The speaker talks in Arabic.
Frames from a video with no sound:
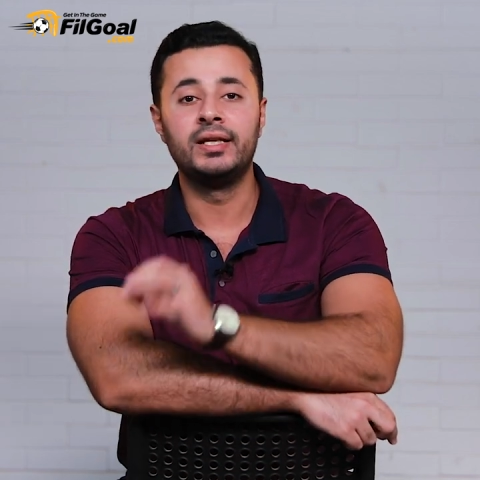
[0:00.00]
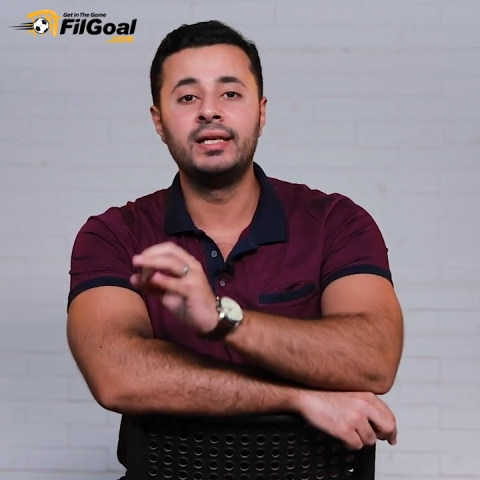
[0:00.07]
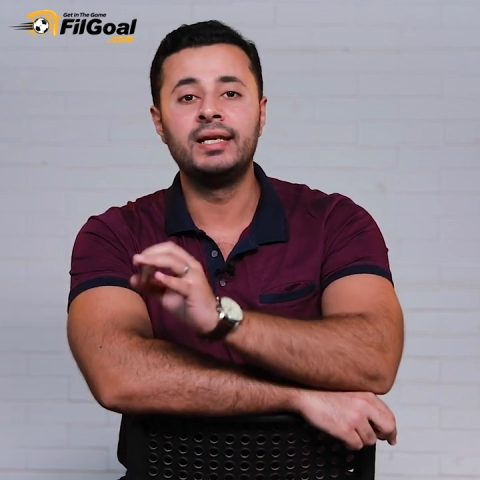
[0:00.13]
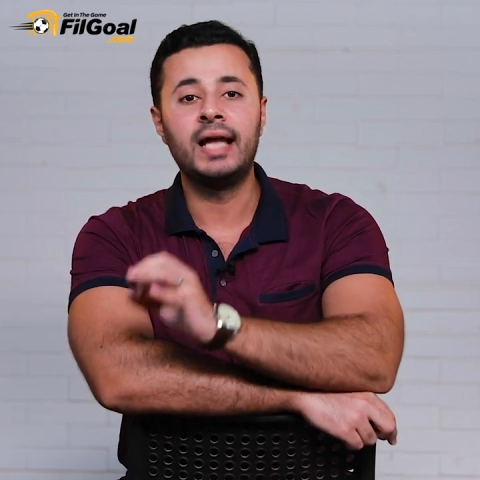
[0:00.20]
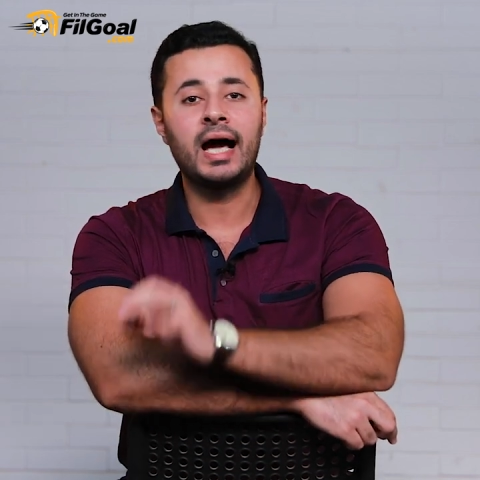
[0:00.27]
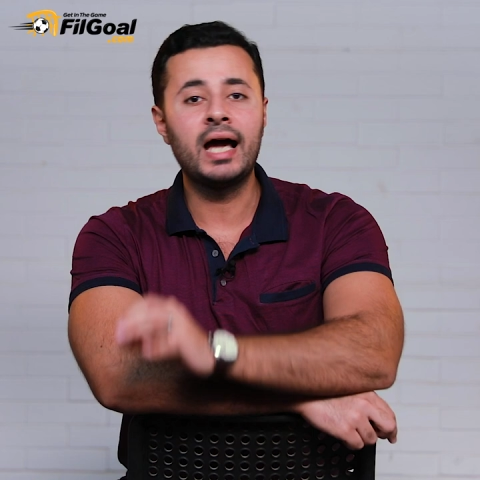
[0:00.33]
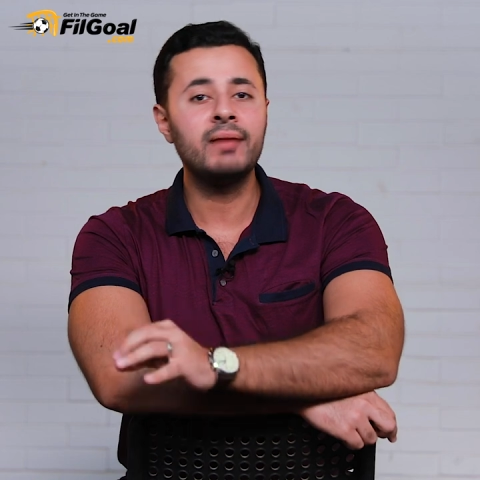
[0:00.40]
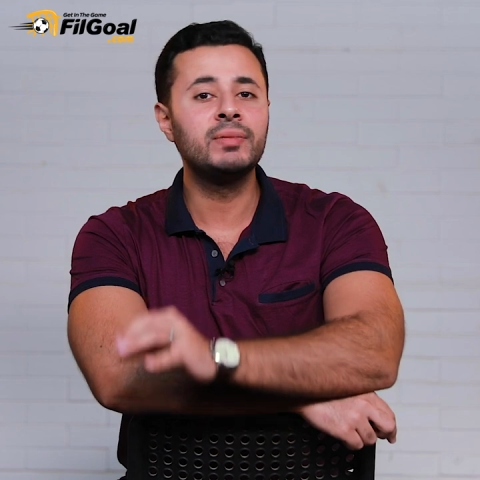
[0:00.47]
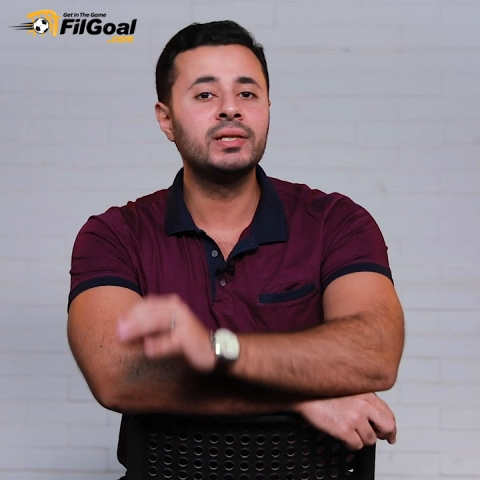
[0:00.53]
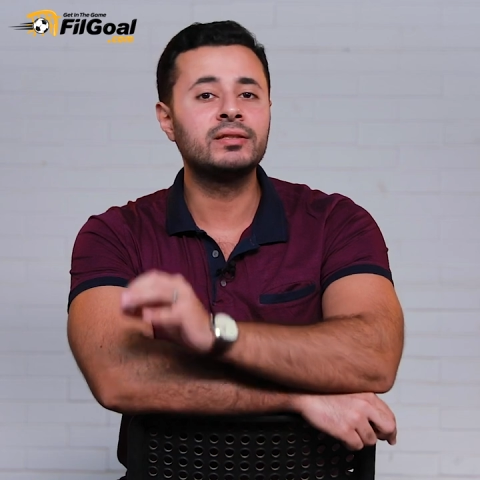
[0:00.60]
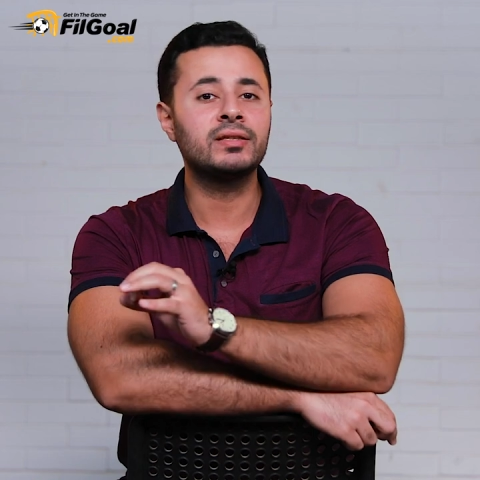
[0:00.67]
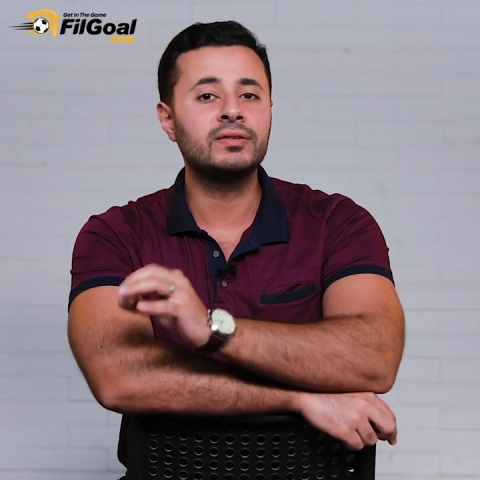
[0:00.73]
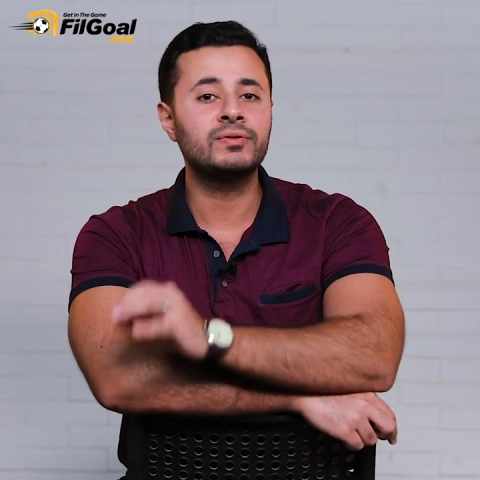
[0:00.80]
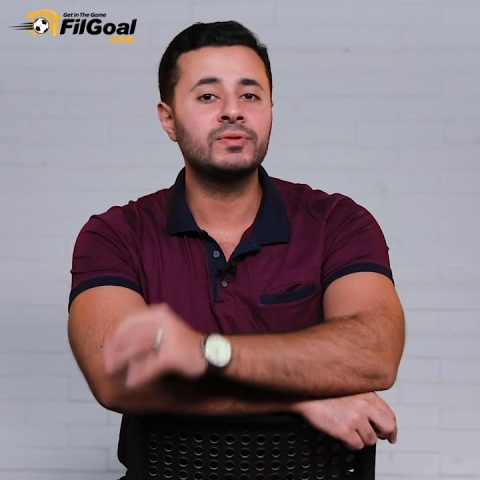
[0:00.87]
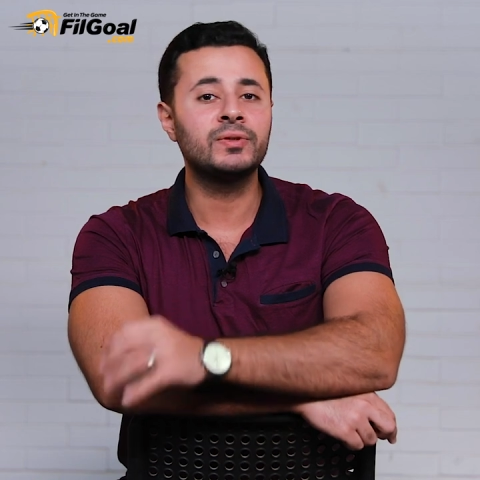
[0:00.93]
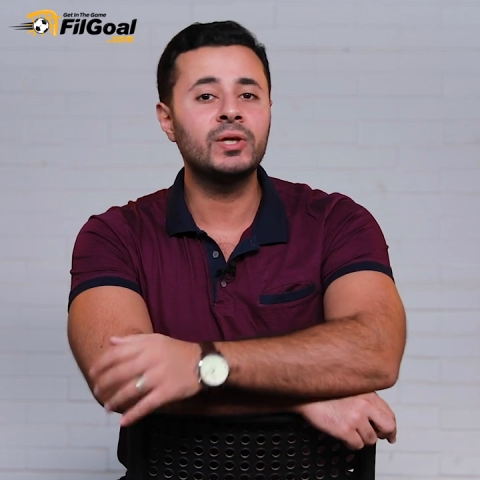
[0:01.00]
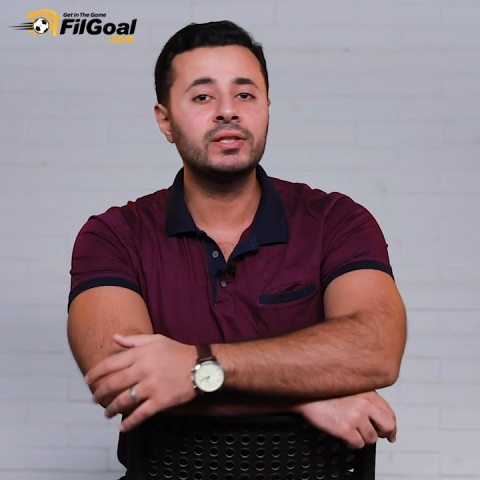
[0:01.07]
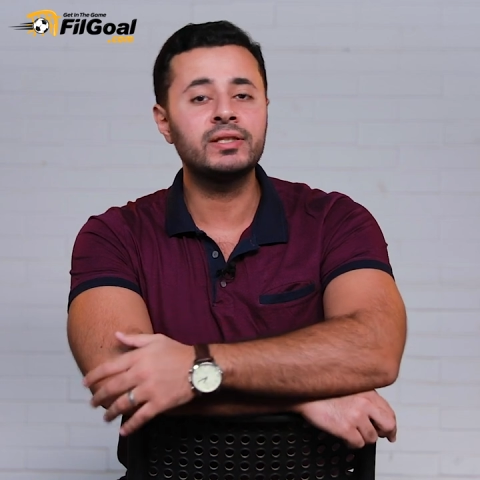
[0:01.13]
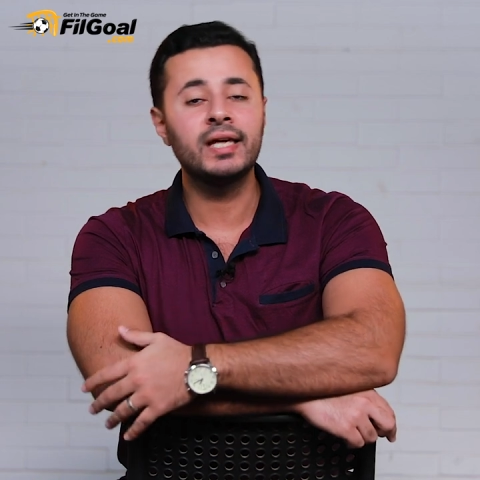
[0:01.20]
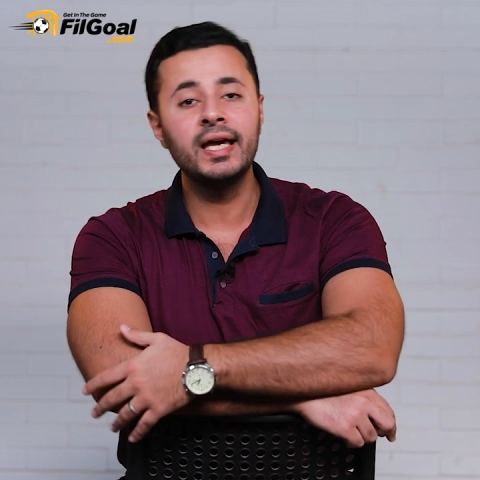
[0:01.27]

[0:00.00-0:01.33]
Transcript: اللي عامل تصفيات